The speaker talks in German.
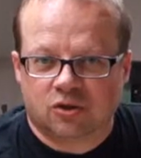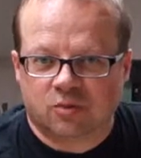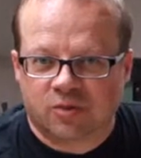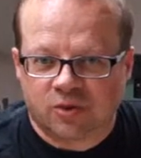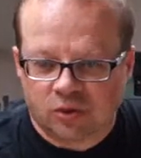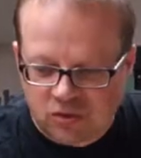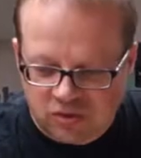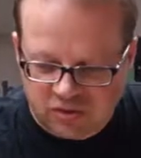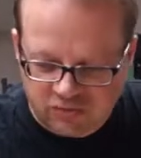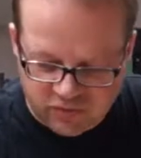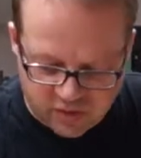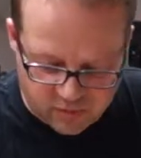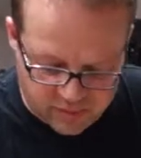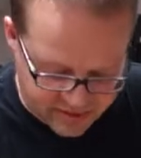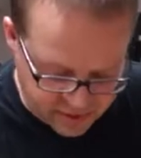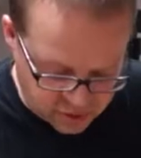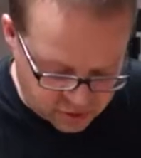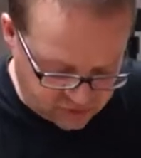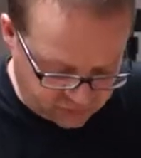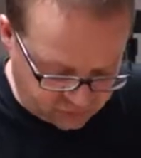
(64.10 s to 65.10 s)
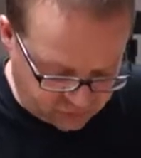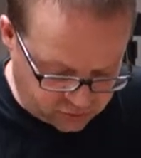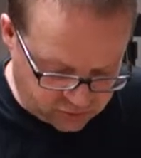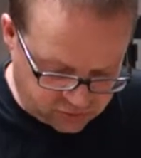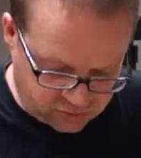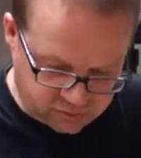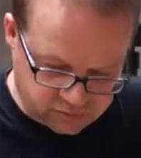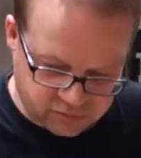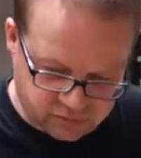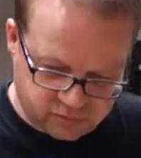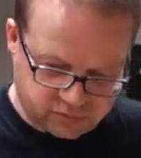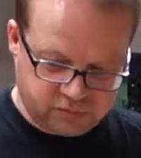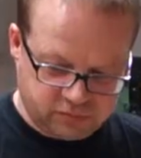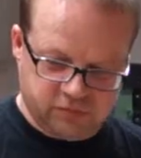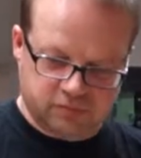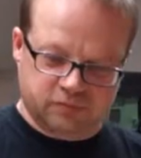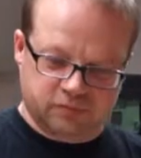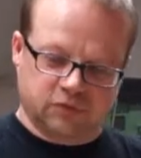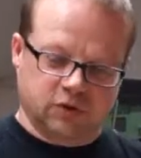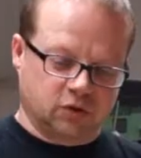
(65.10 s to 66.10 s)
zu benutzen wie ein Bleistift
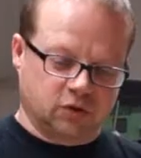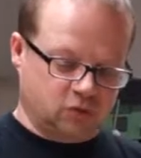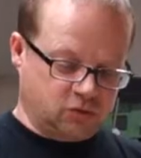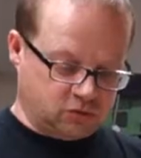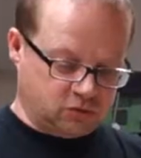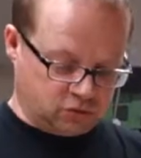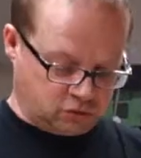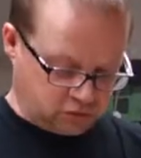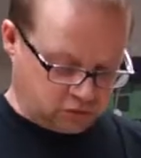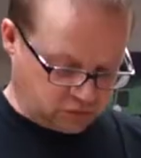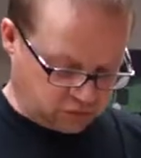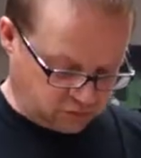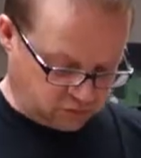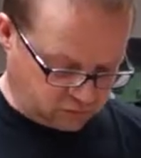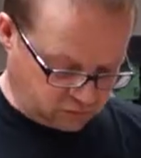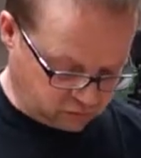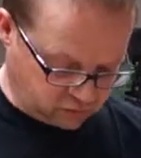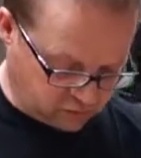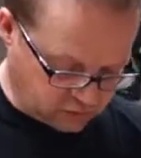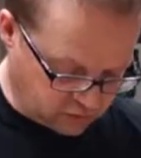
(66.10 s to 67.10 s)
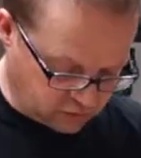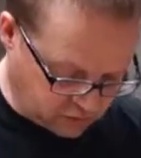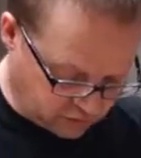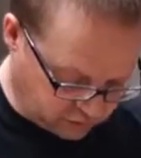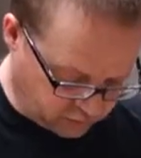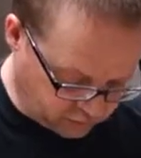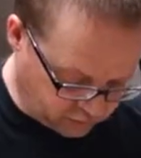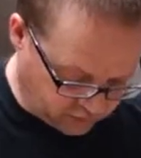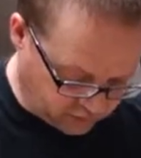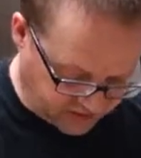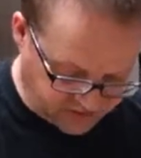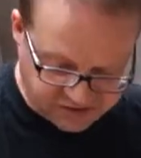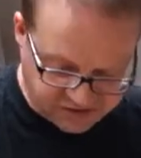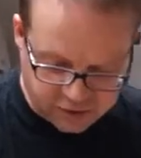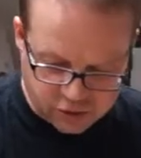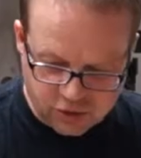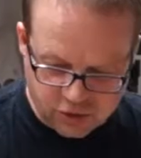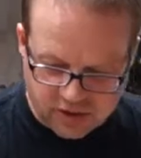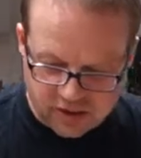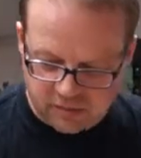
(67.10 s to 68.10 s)
und
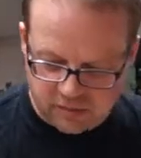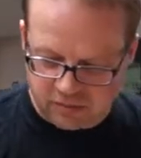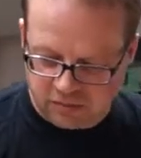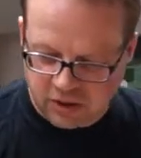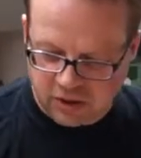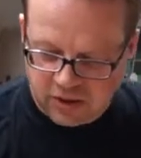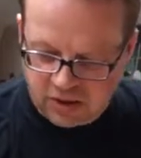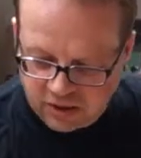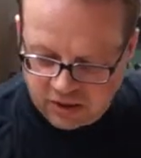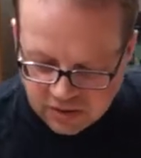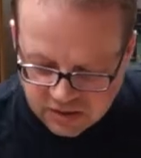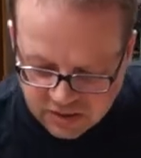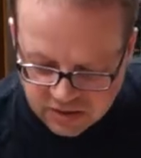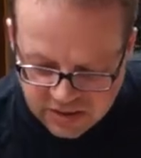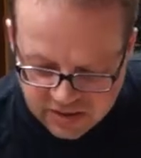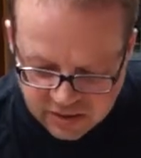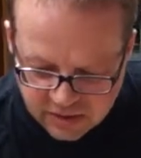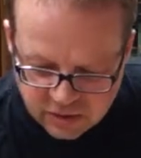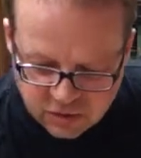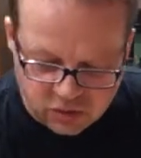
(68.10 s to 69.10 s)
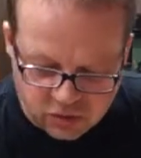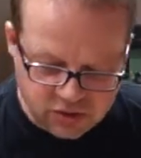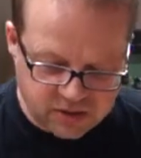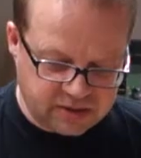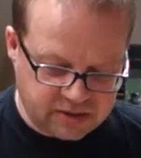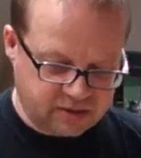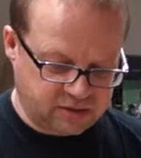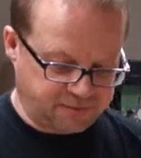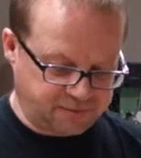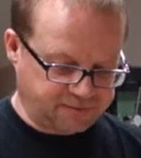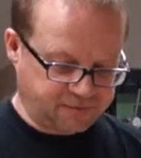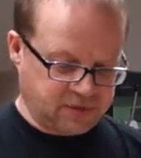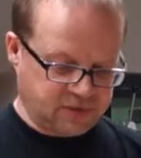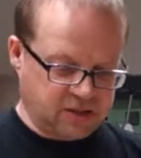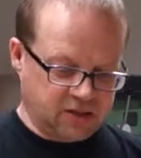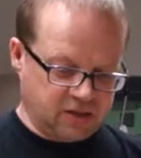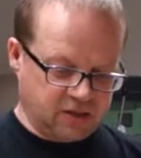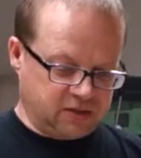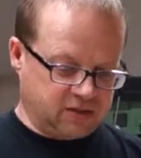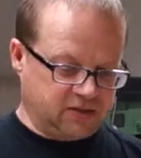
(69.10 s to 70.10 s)
freihändig schreiben ist jetzt auch nicht so geschickt.
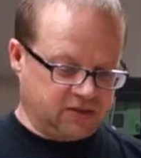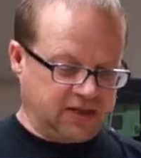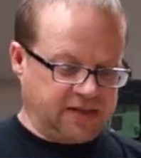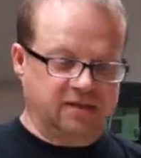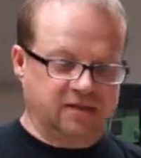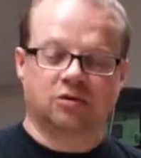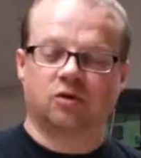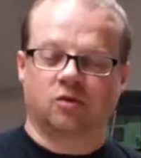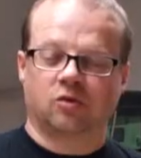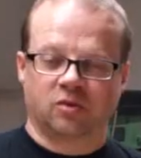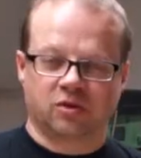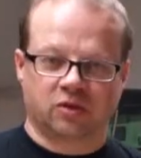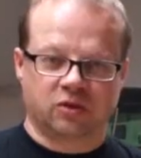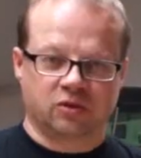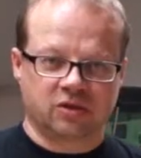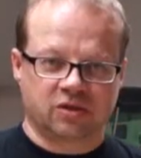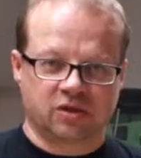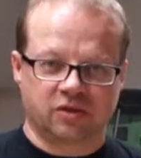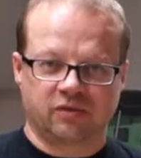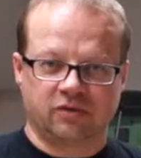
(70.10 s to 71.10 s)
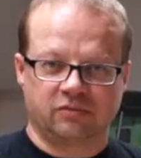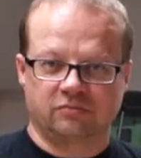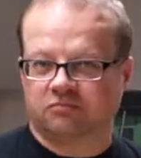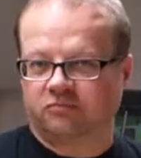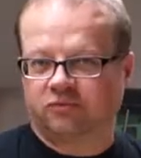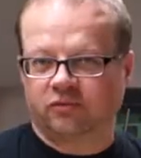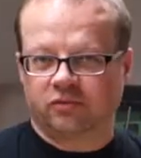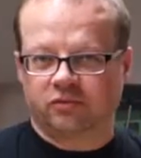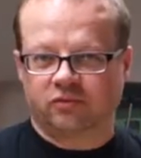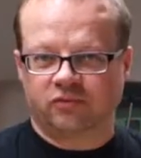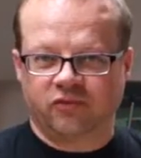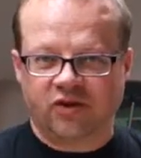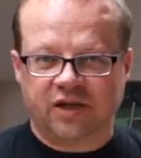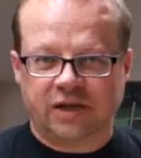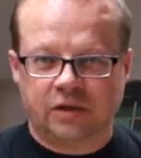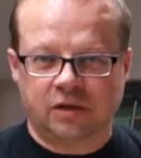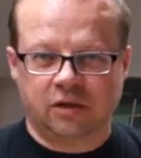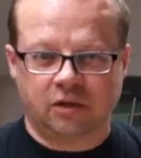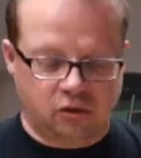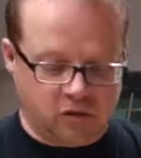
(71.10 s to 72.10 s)
Dazu haben wir da diese
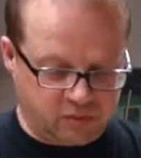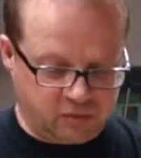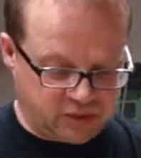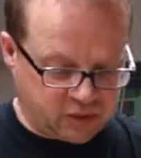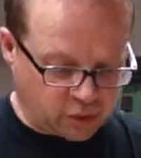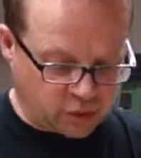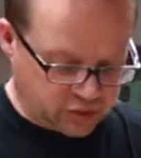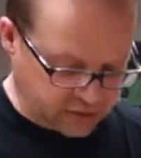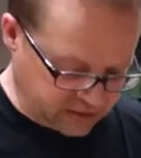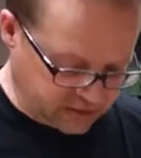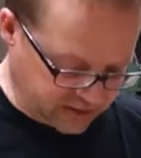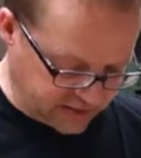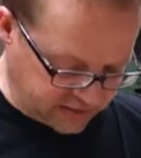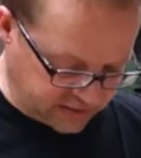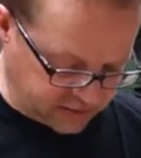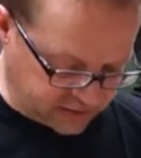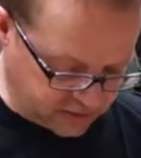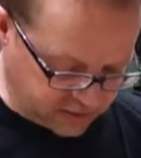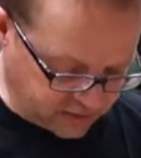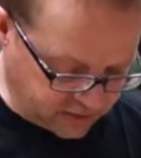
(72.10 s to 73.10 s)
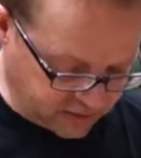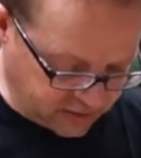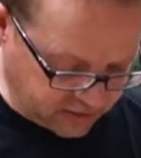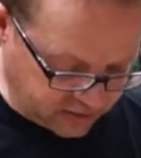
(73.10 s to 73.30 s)
Winkel- oder Metalllineale,